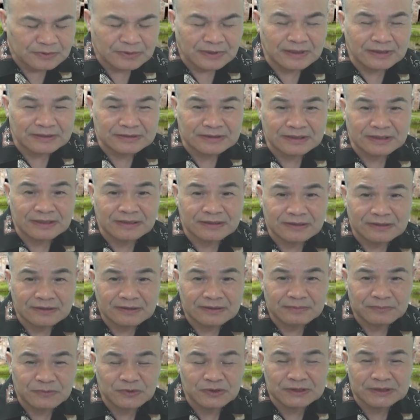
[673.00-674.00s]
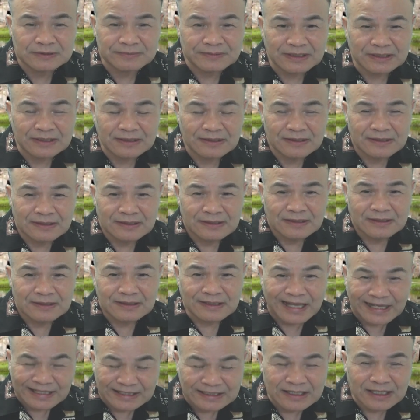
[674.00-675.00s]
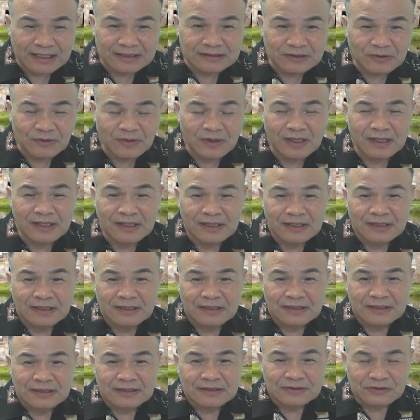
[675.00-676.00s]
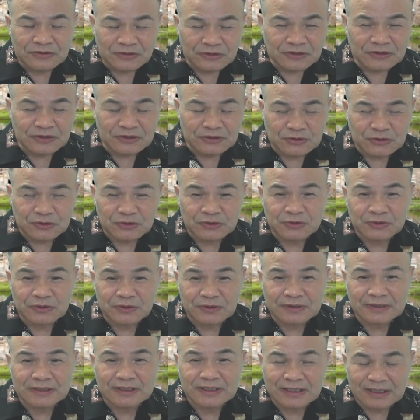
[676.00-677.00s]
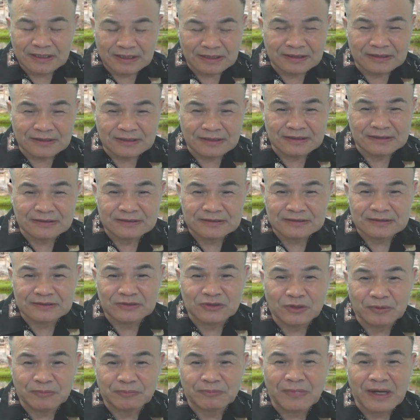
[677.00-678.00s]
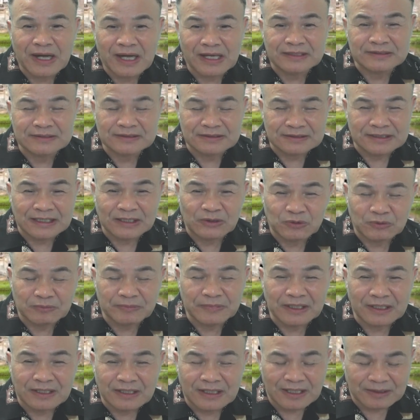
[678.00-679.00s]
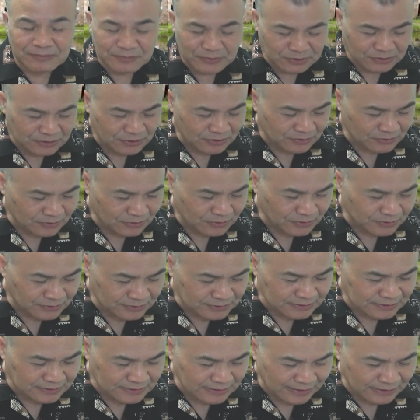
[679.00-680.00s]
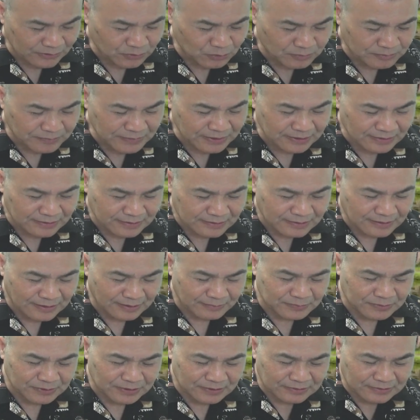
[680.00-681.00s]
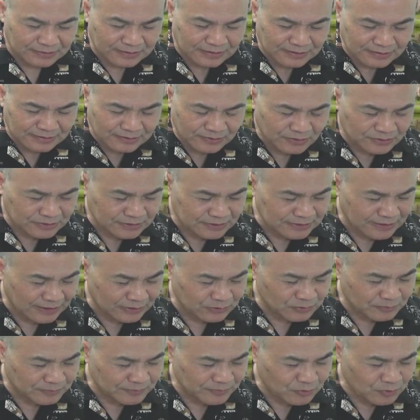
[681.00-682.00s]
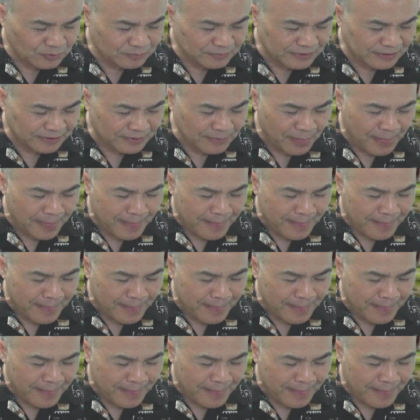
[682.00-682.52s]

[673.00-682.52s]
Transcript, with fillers: 呃，这个墓志铭来看的话，李旭中可能是用八字来论命，而不是用六字来论命啊，不能六字来论论命。